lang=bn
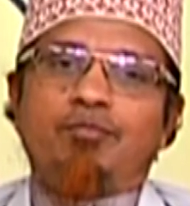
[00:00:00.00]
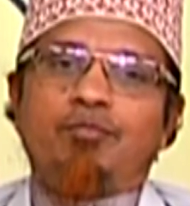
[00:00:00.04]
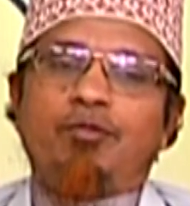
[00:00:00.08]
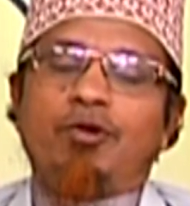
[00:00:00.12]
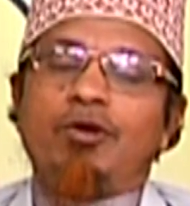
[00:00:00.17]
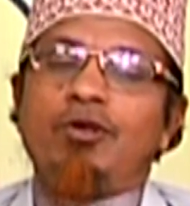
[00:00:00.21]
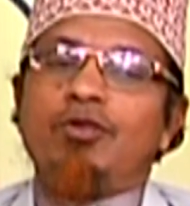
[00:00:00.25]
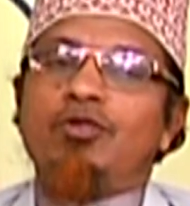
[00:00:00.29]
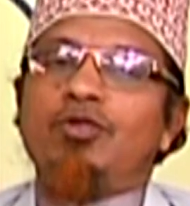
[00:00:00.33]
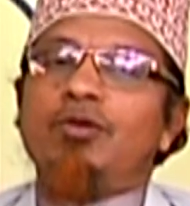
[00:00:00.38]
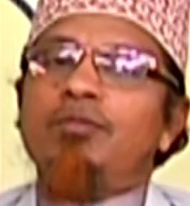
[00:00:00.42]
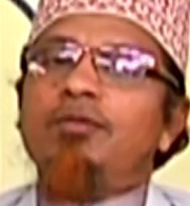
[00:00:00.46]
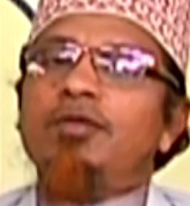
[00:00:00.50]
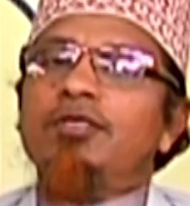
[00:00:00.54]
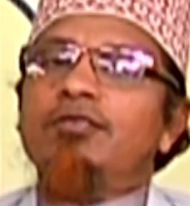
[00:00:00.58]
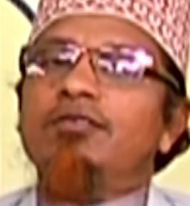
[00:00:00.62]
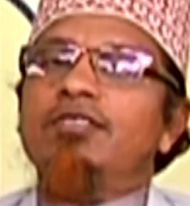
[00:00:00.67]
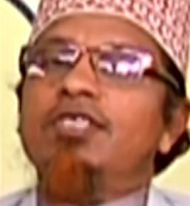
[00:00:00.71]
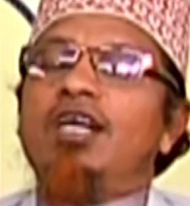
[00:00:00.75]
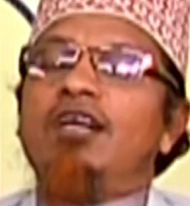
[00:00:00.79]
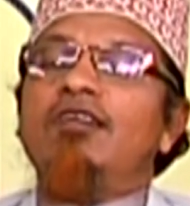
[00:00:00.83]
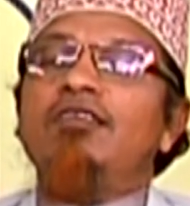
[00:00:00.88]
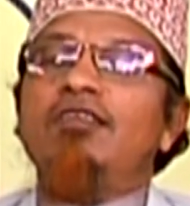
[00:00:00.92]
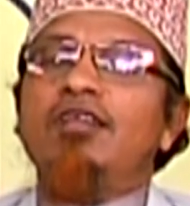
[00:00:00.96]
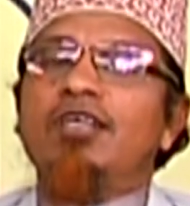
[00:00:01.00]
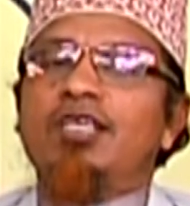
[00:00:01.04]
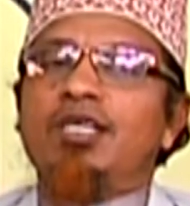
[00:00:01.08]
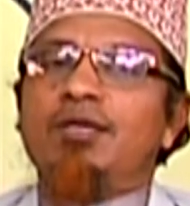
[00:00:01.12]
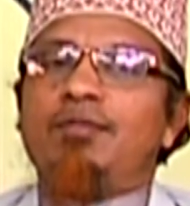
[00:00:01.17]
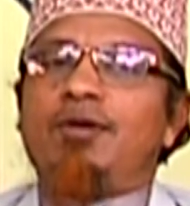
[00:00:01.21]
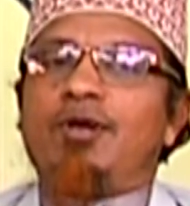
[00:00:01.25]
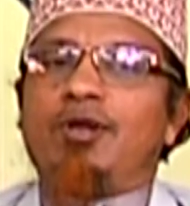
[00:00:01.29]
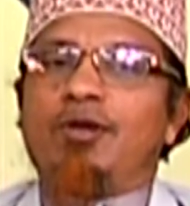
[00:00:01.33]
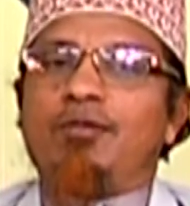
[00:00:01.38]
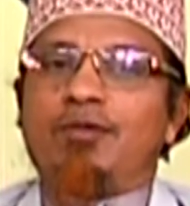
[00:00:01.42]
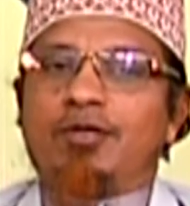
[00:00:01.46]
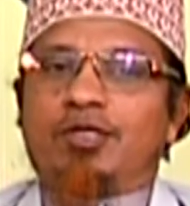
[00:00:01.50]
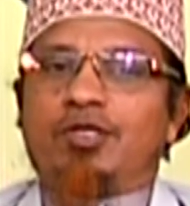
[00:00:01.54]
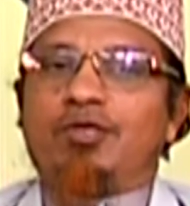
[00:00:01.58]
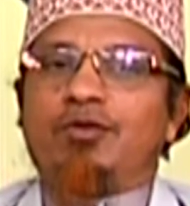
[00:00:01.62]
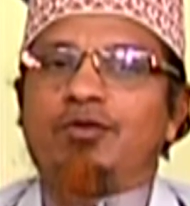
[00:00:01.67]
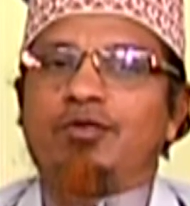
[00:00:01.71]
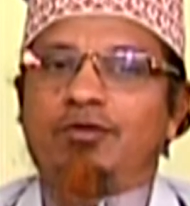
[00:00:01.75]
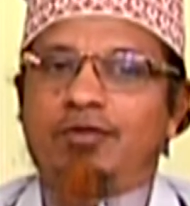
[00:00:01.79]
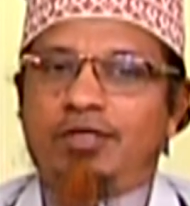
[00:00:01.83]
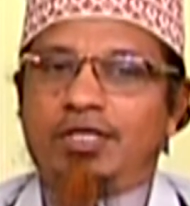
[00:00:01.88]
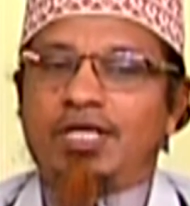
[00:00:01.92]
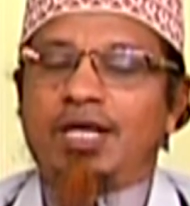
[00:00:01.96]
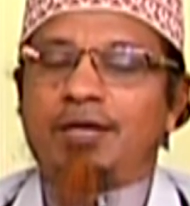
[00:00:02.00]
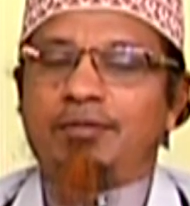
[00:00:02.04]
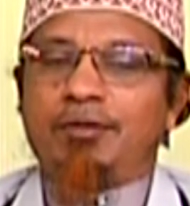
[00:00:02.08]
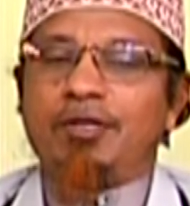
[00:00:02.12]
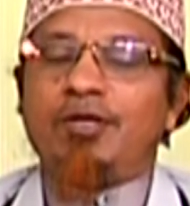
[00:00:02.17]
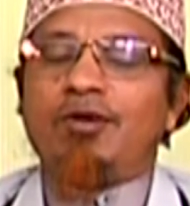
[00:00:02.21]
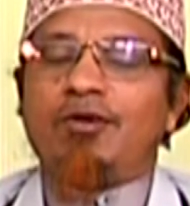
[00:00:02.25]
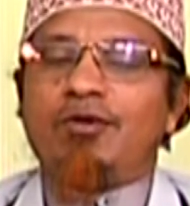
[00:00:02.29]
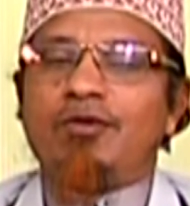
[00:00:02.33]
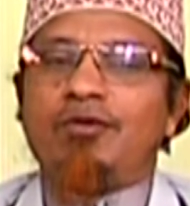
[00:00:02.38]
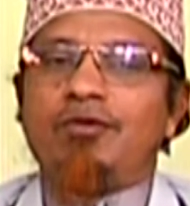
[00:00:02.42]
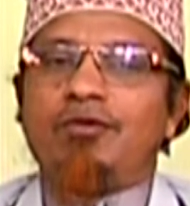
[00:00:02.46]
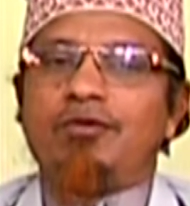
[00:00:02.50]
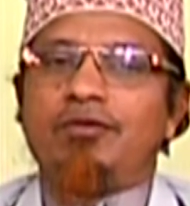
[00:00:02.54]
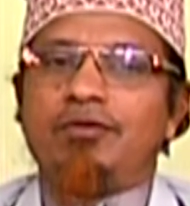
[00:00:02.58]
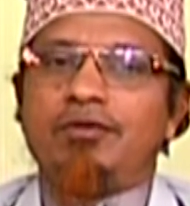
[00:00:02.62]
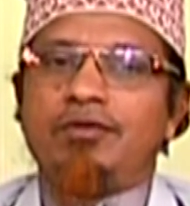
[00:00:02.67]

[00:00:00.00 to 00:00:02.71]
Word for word: বলো তোমরা যদি আল্লাহকে ভালোবাসো যদি দাবি করো